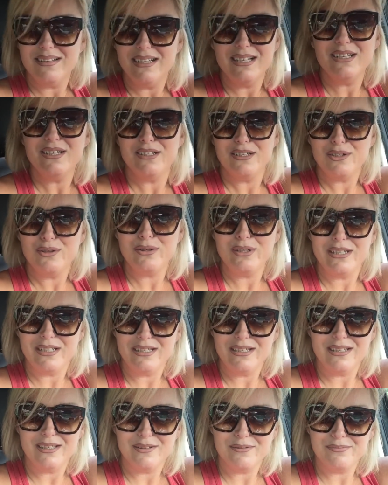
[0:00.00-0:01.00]
ganhando a
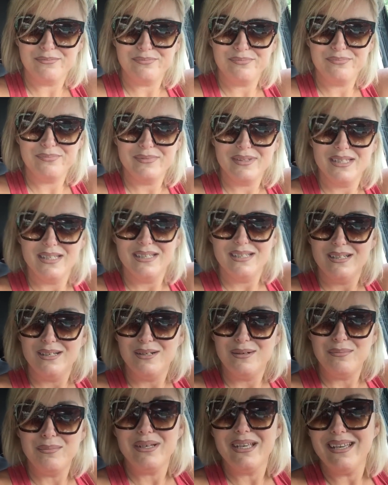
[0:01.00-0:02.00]
loteria.
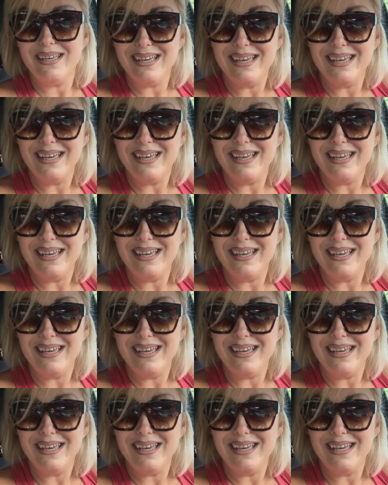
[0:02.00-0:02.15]
Porque